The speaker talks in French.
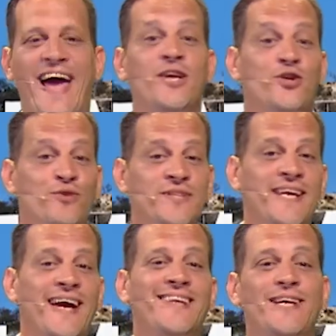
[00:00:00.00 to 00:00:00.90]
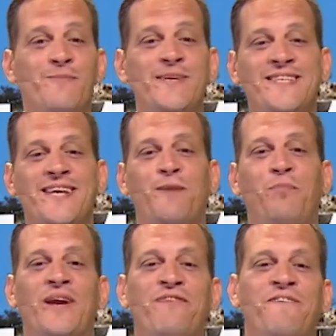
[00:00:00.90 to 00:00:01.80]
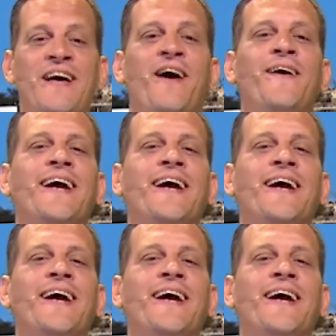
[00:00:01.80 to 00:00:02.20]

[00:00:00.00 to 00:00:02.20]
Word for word: Allez, je vous ai gardé le mystère pour la fin.